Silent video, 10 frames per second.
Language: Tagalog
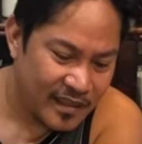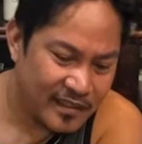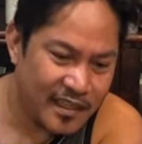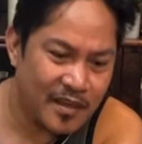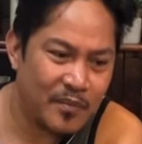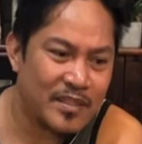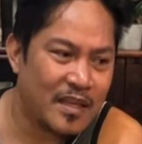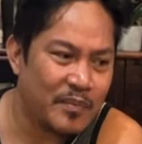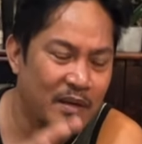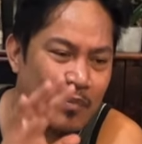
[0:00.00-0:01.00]
Hindi nila
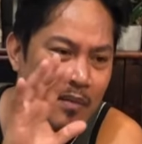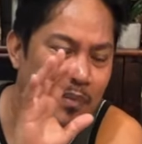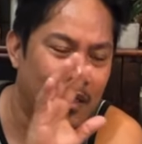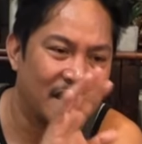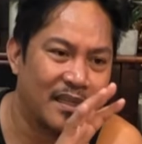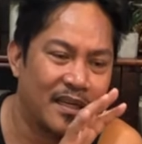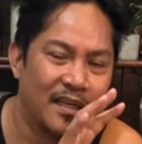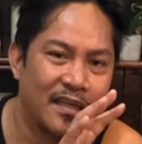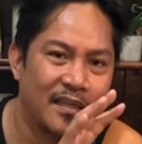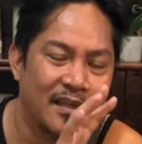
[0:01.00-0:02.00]
masabi na papalit
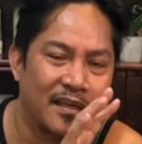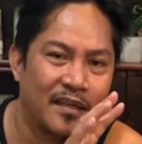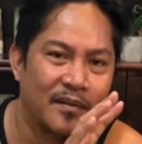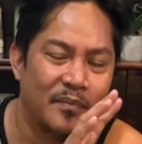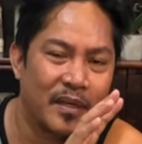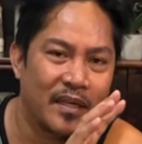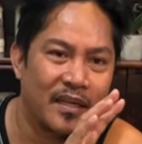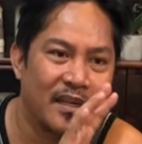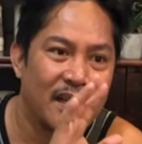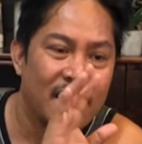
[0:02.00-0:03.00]
nila ng pera.
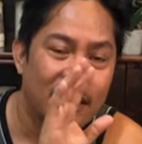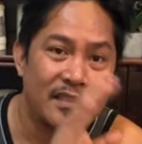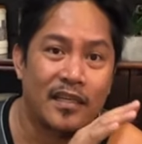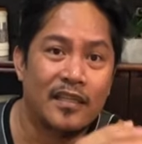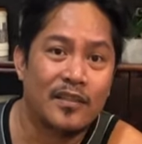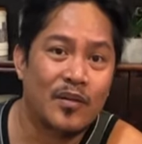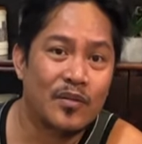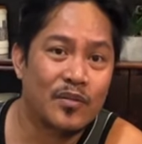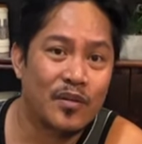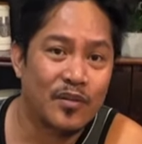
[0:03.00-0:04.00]
Tapos nakita ko
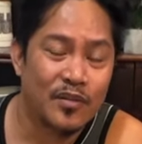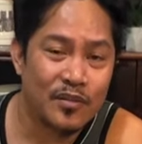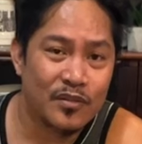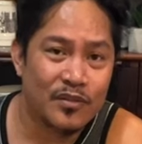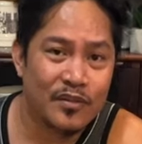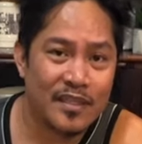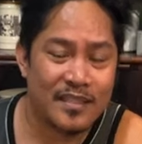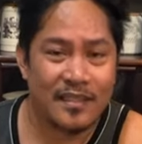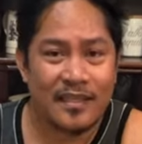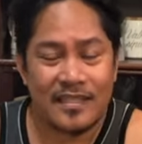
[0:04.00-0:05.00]
yung ano, yung
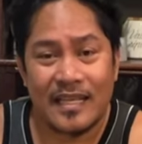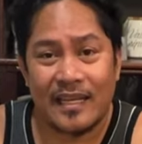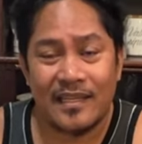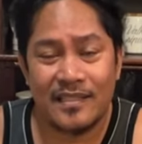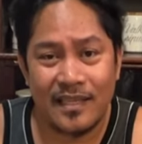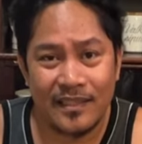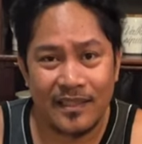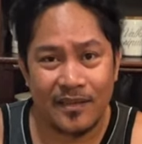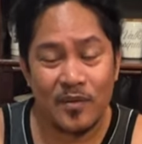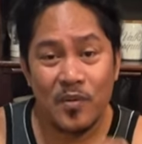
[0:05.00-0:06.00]
recycling
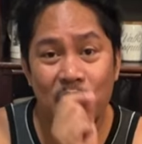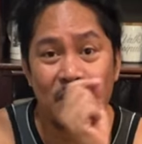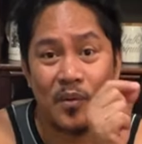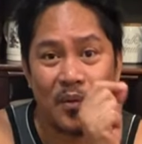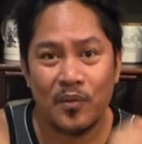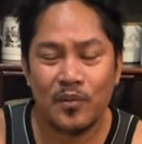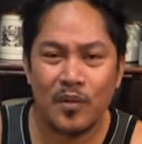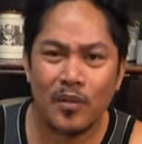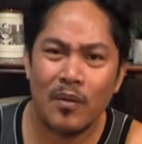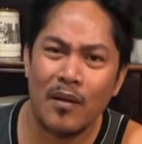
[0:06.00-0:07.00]
center, yung hulog.
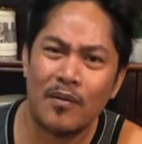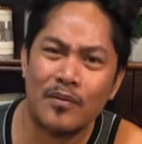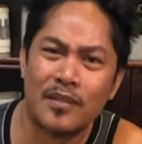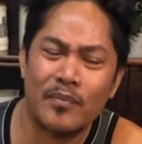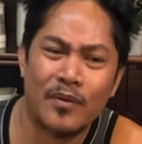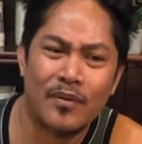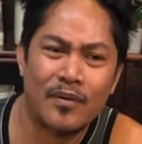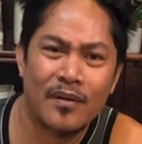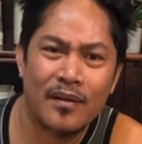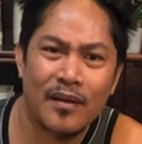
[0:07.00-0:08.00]
Tuntuwa ako. Sabi ko,
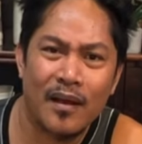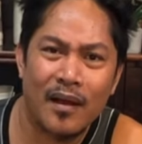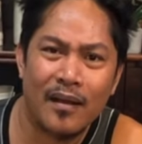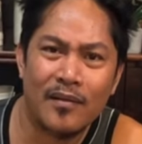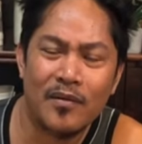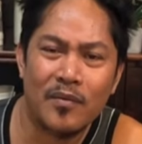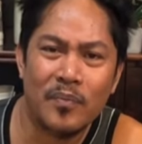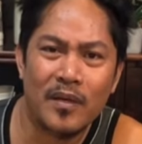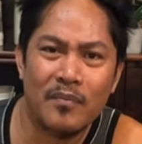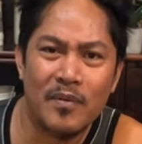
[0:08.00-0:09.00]
ay ganun
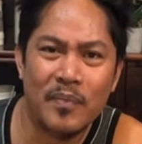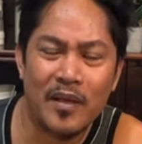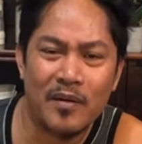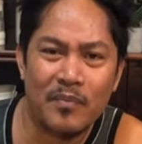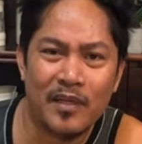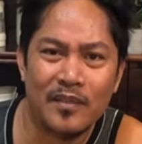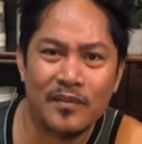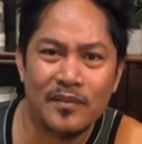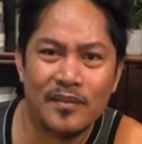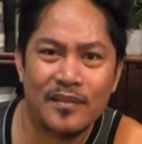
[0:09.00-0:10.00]
pala, may pera pala
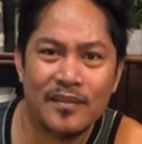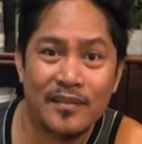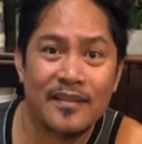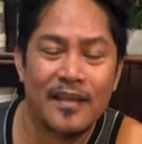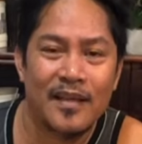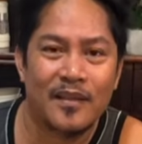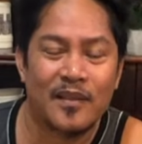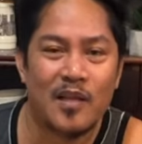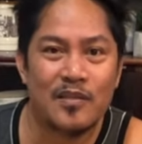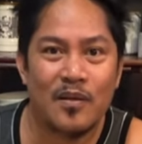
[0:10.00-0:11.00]
yun.
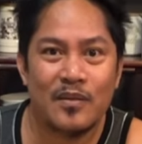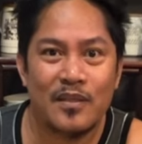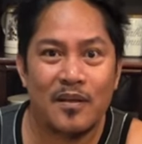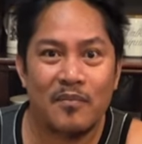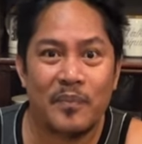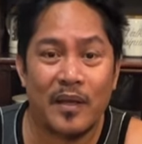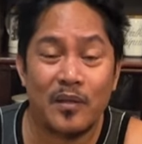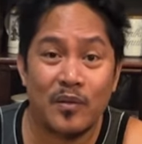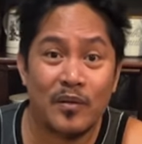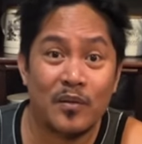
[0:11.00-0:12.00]
Tapos nakuha silang
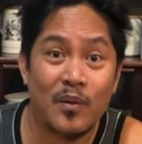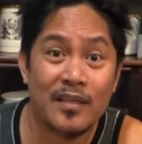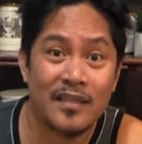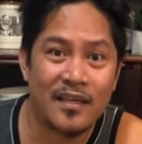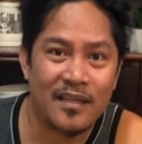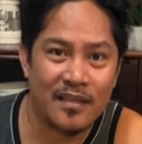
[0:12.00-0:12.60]
pera, tuntuwa sila.